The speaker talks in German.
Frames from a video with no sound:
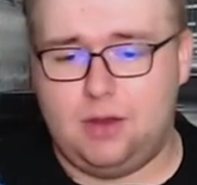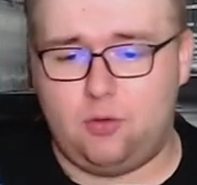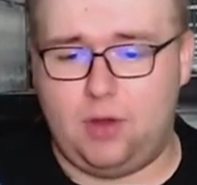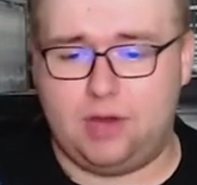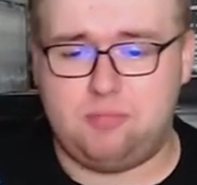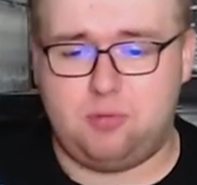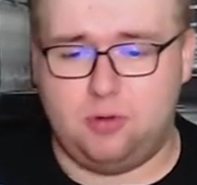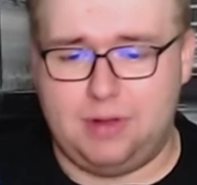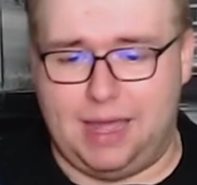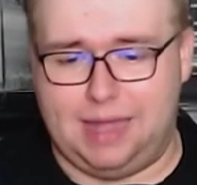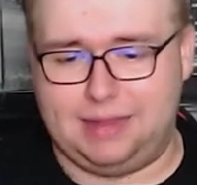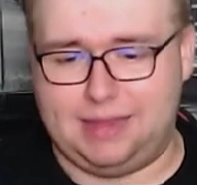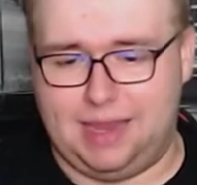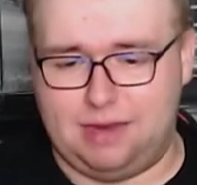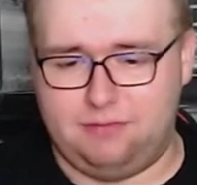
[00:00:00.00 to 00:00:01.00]
Red Bull
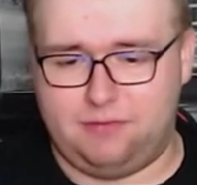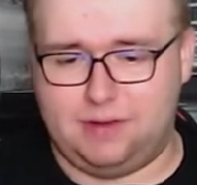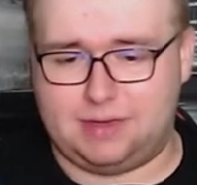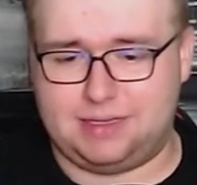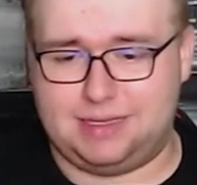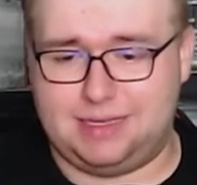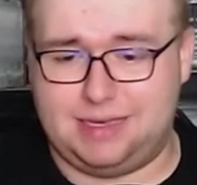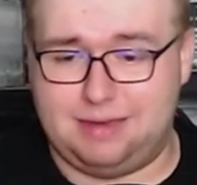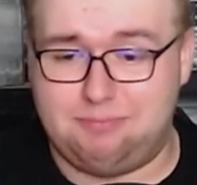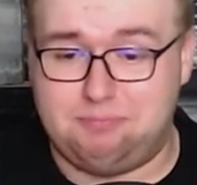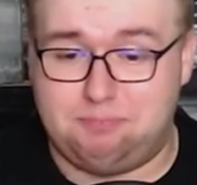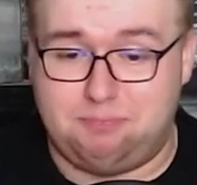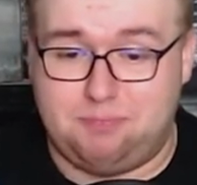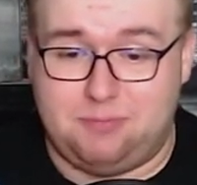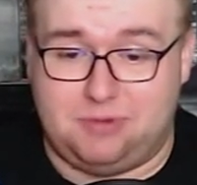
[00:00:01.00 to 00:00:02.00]
hat einfach ein
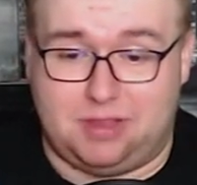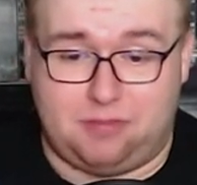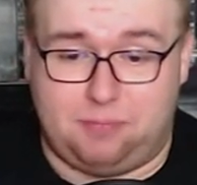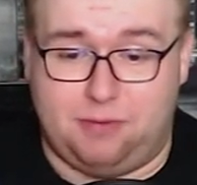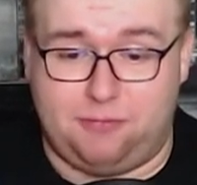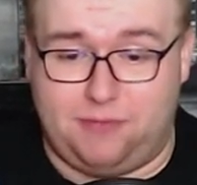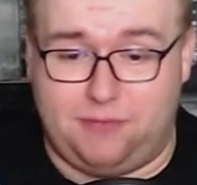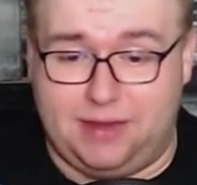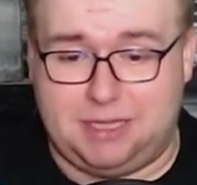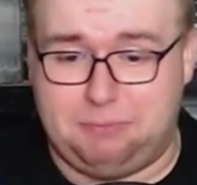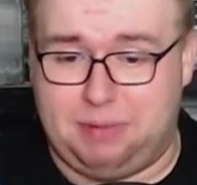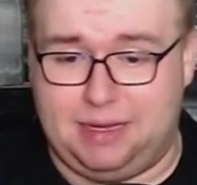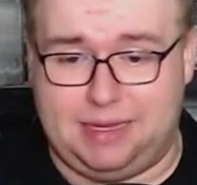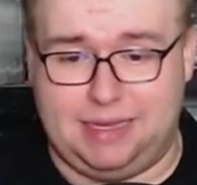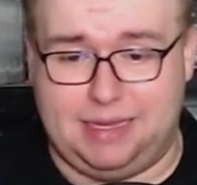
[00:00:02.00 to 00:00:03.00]
das perfekte
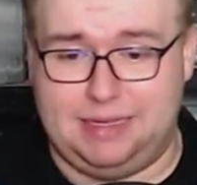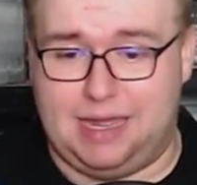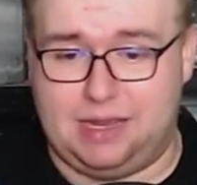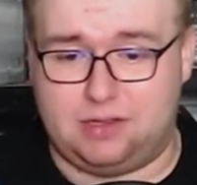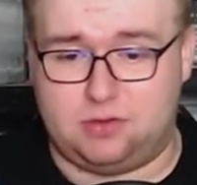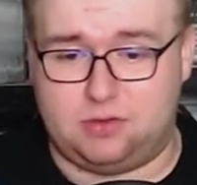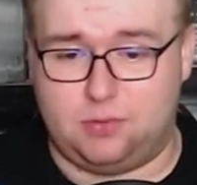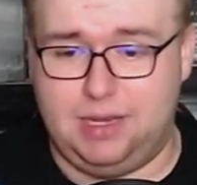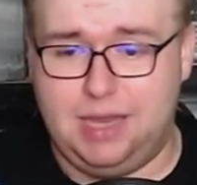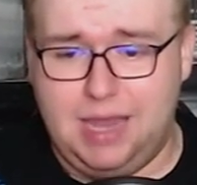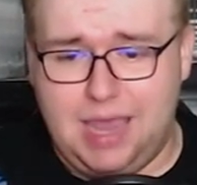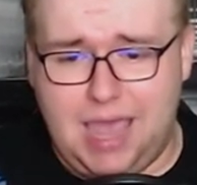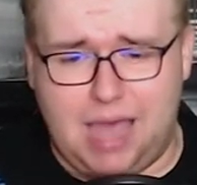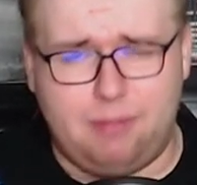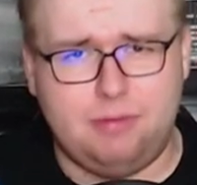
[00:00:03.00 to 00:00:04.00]
Paket aktuell.
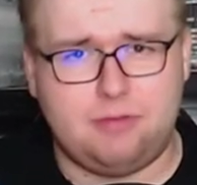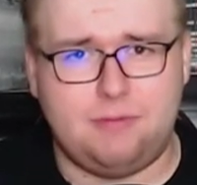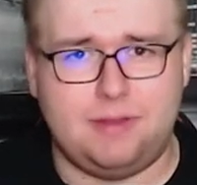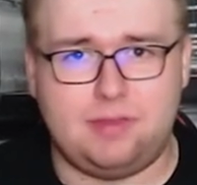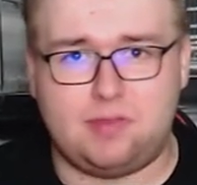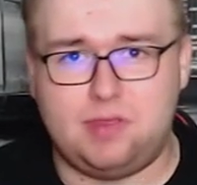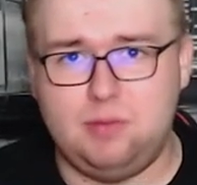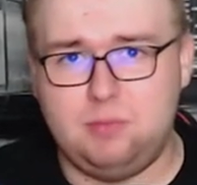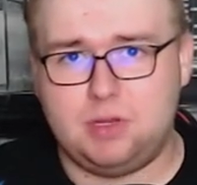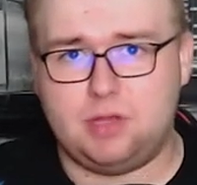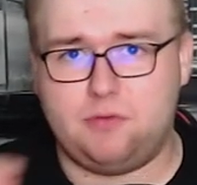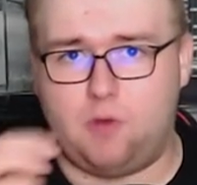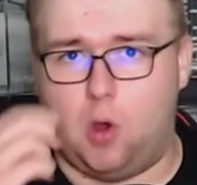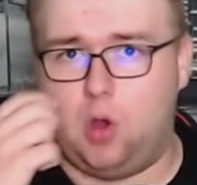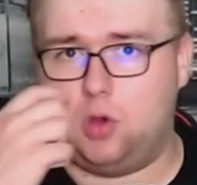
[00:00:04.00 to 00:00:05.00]
Aber es war ziemlich
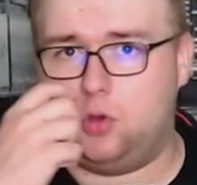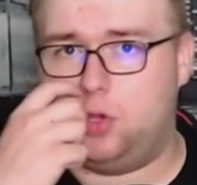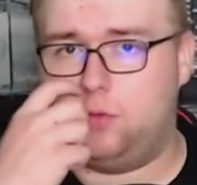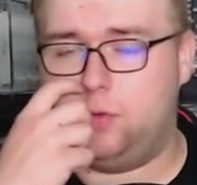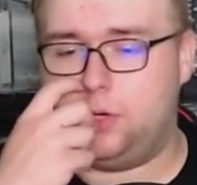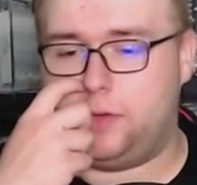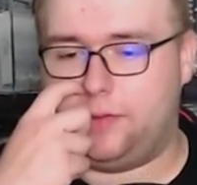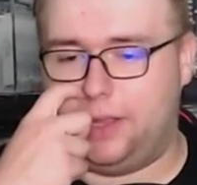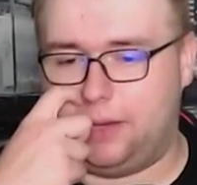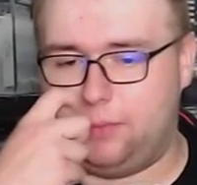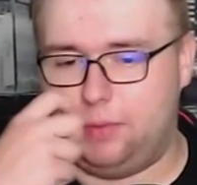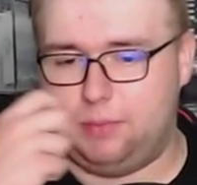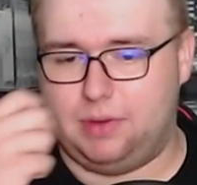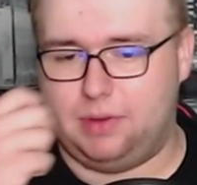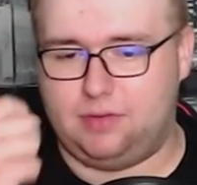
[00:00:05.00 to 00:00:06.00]
auf Augenhöhe, würde ich sagen,
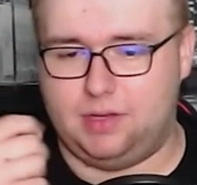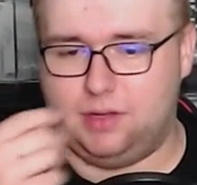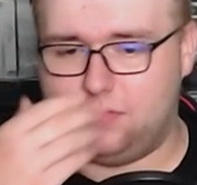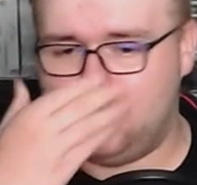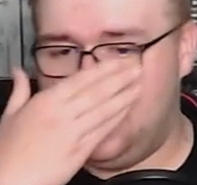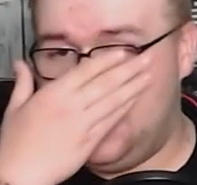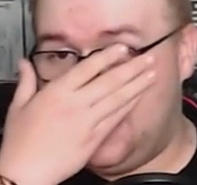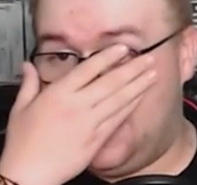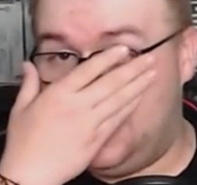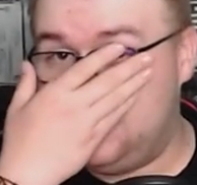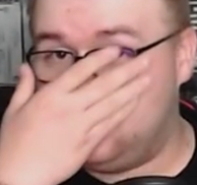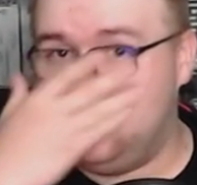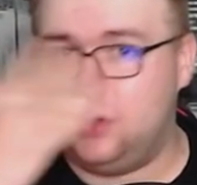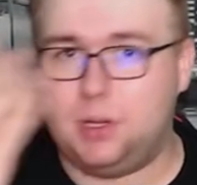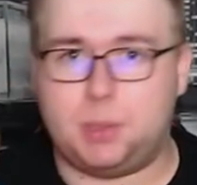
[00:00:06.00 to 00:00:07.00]
mit Mercedes. Halt
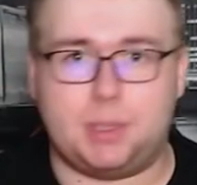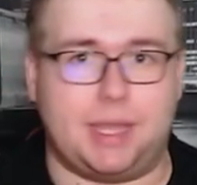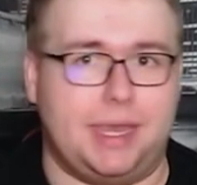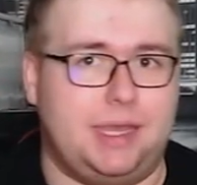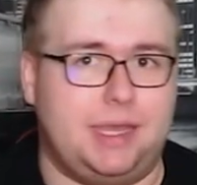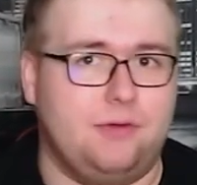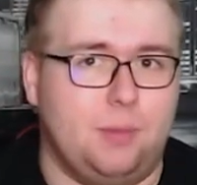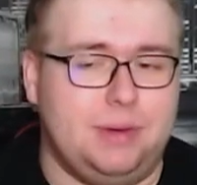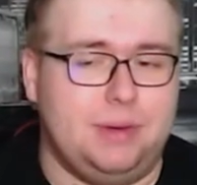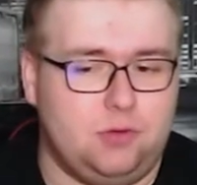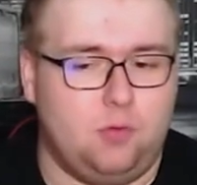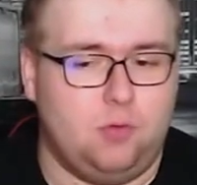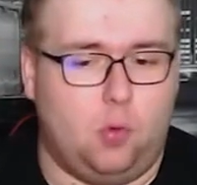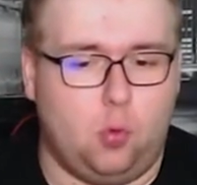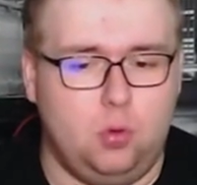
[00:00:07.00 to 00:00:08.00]
nur eine Strecke, wo man
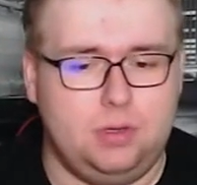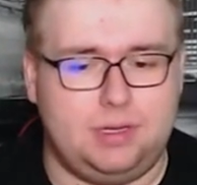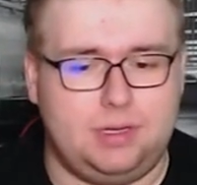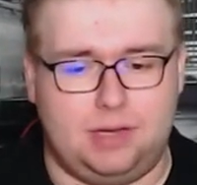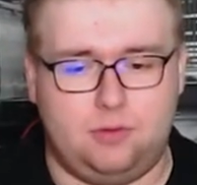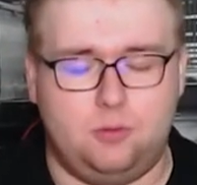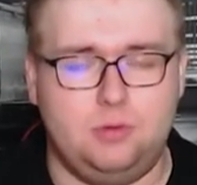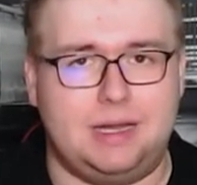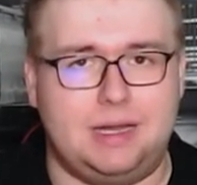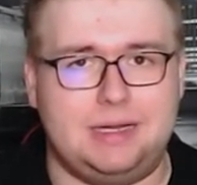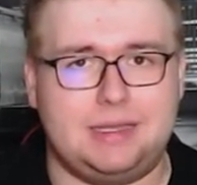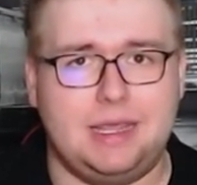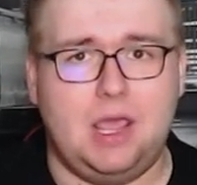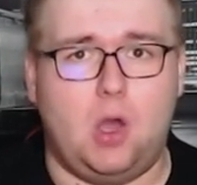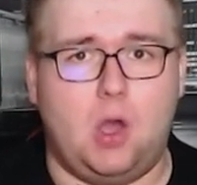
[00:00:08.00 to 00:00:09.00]
nicht überholen kann. Und
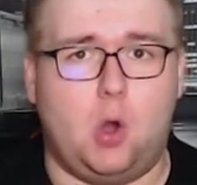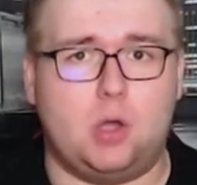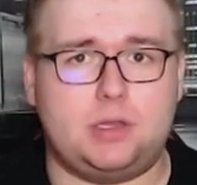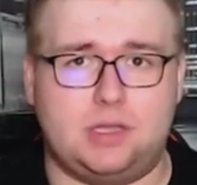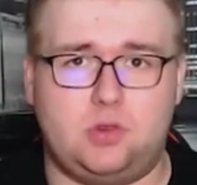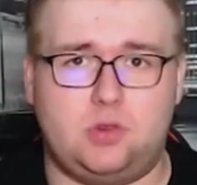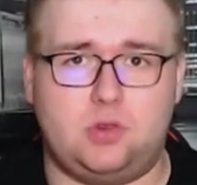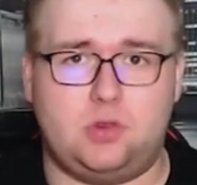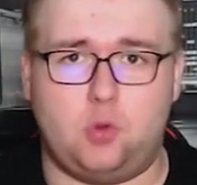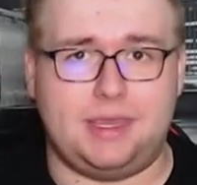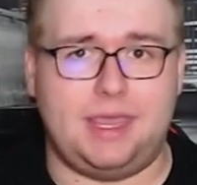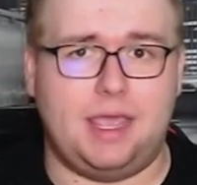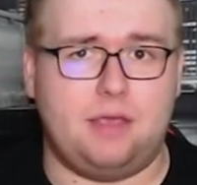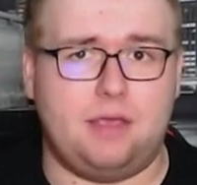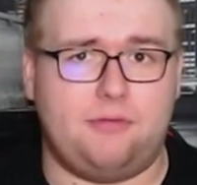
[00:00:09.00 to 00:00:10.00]
halt auch der
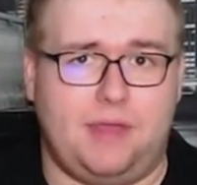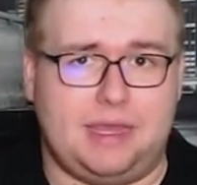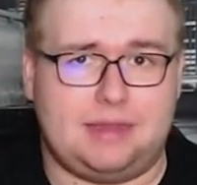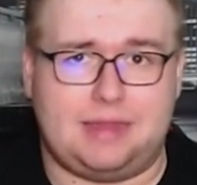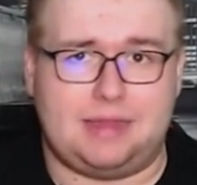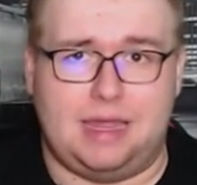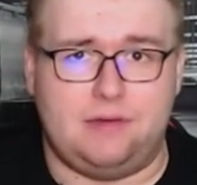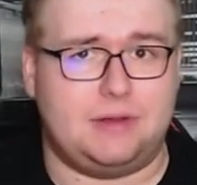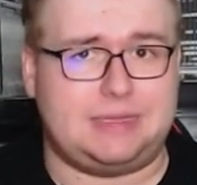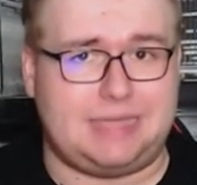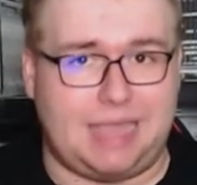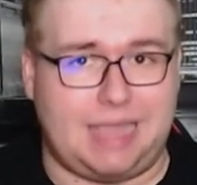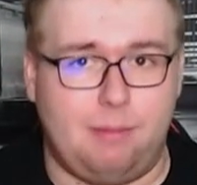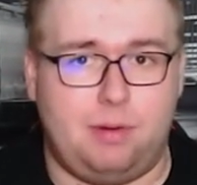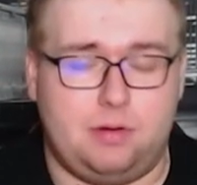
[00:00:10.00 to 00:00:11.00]
Dirty Air-Effekt einfach
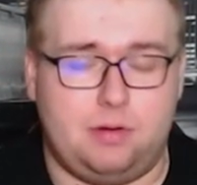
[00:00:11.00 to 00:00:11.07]
dreimal